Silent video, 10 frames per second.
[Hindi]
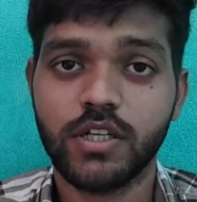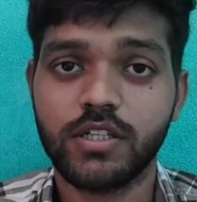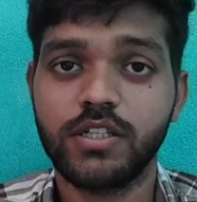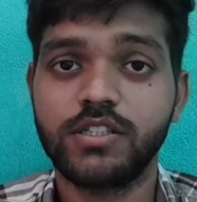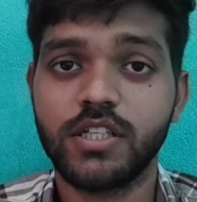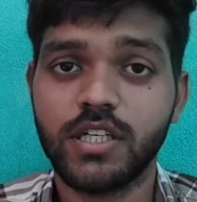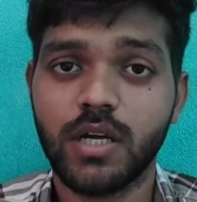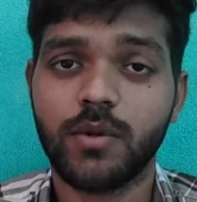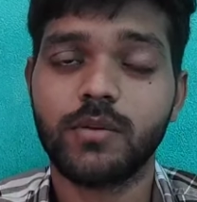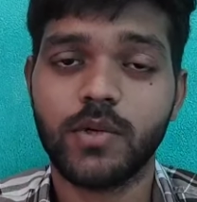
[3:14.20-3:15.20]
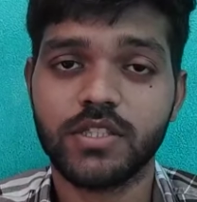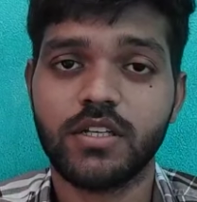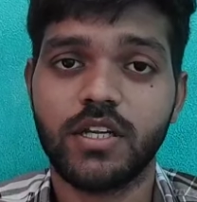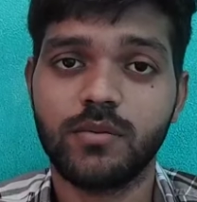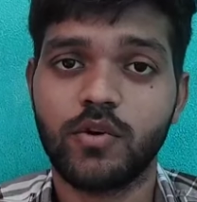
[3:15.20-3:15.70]
एक टीचर ने अभद्र
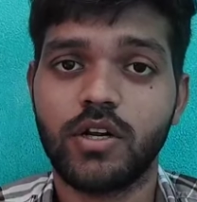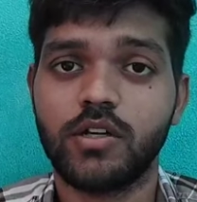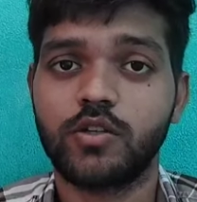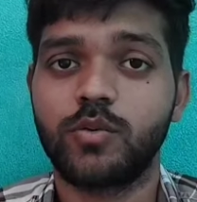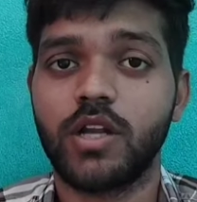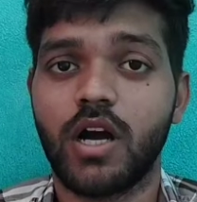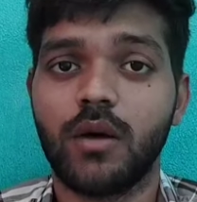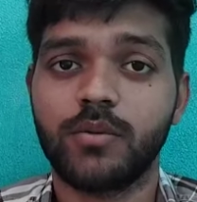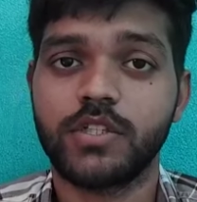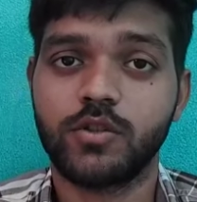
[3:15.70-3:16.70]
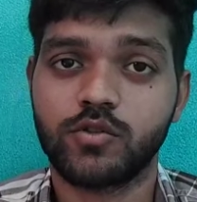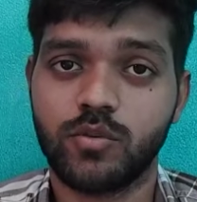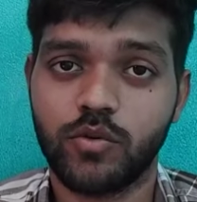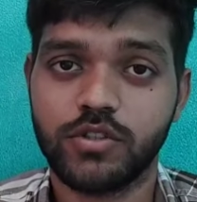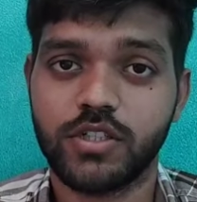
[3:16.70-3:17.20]
भाषा नहीं बोला फिर आप कैसे
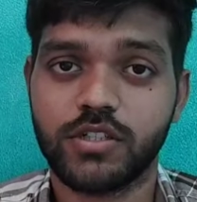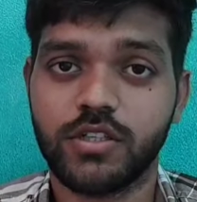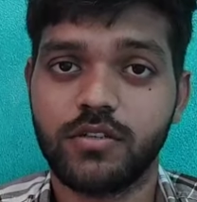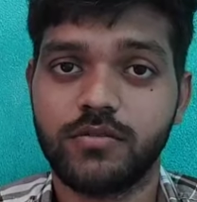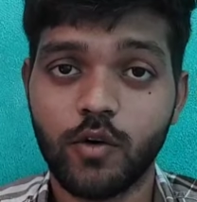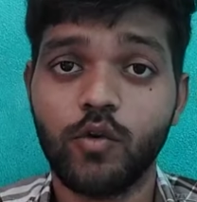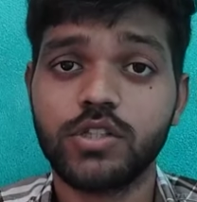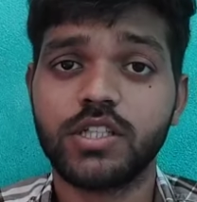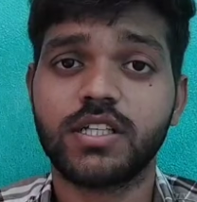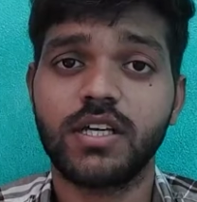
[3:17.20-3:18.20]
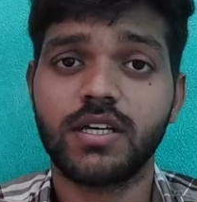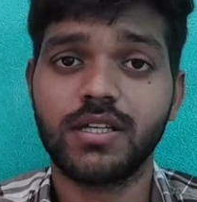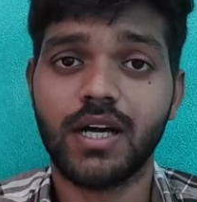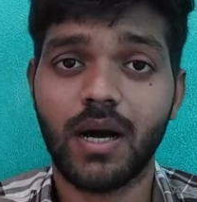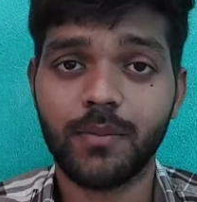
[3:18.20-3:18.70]
उसको बोल सकते अगर हो सके
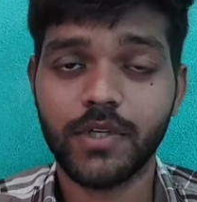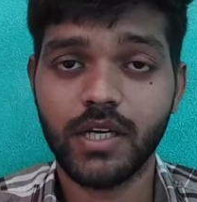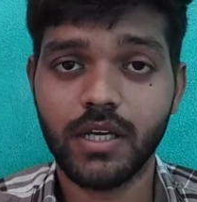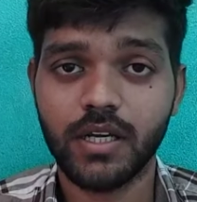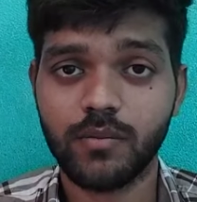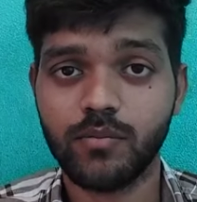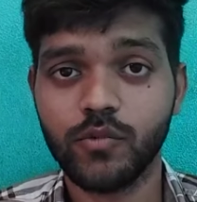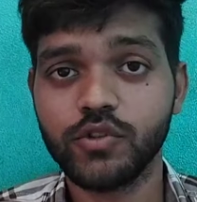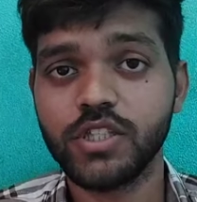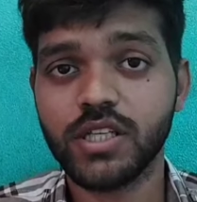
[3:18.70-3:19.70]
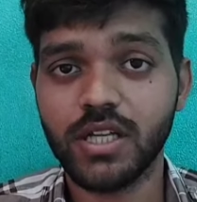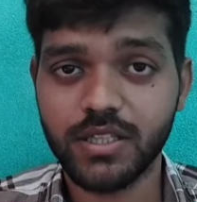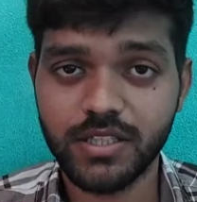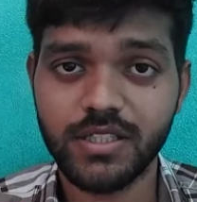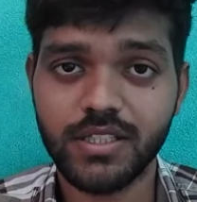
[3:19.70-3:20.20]
कि आपके मुंह से
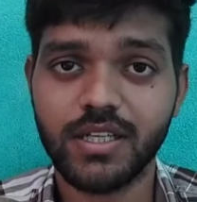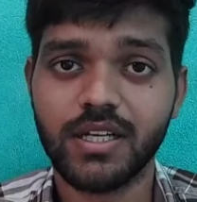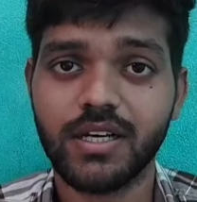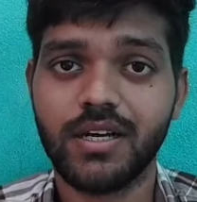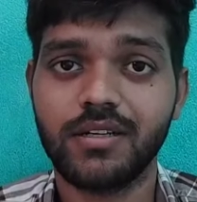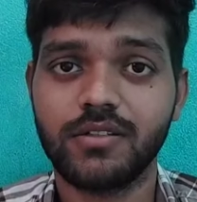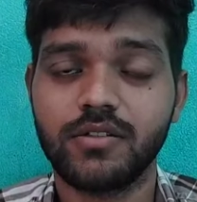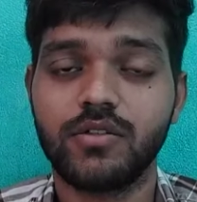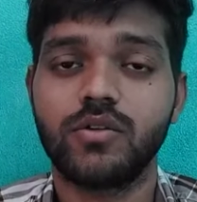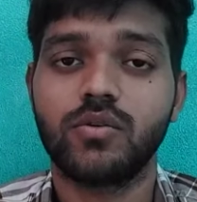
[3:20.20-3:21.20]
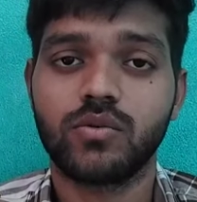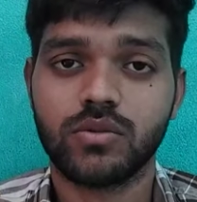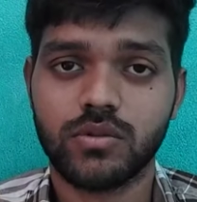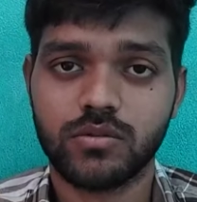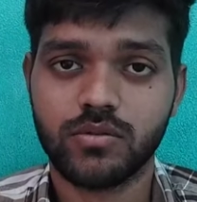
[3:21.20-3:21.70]
गलती से निकल गया
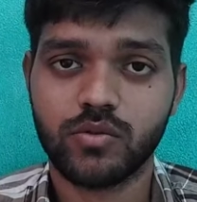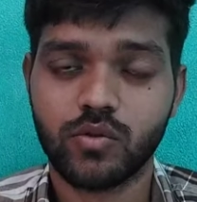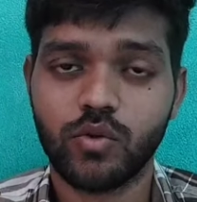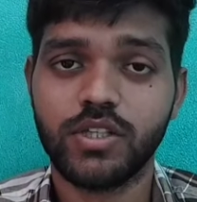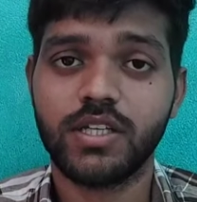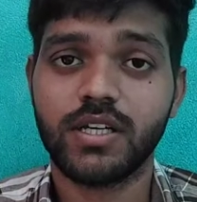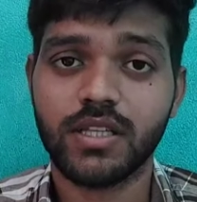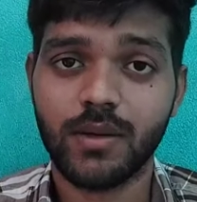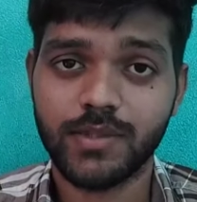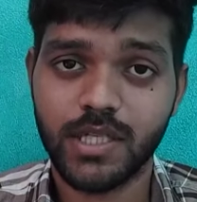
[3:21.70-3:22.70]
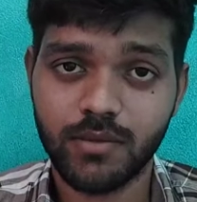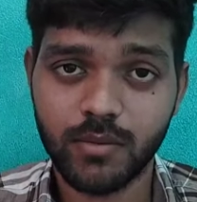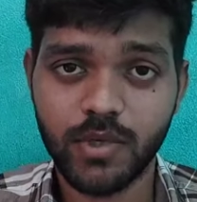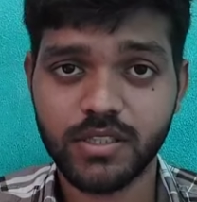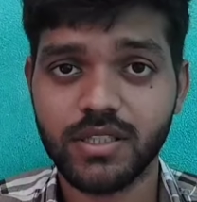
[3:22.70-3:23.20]
कोई दिक्कत आप
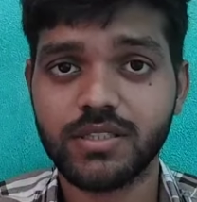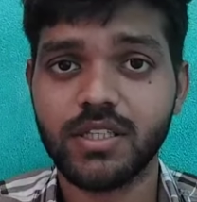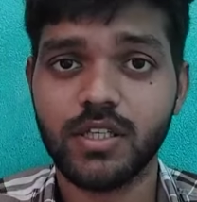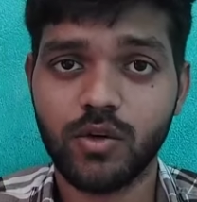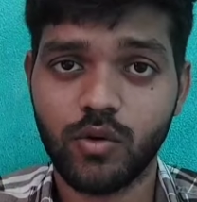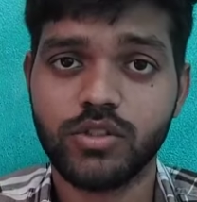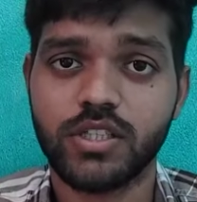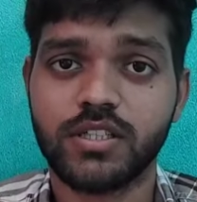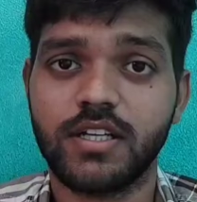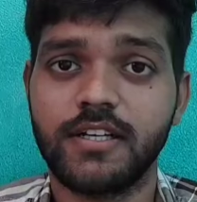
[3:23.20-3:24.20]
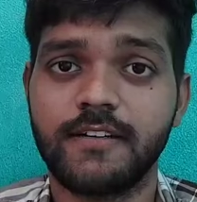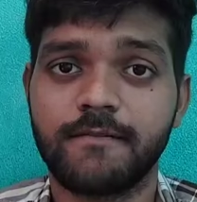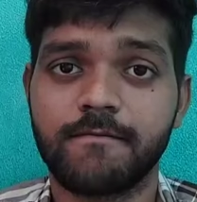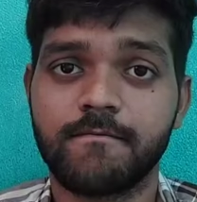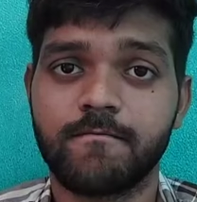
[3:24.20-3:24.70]
क्षमा मांग सकते हैं ये हो सकता है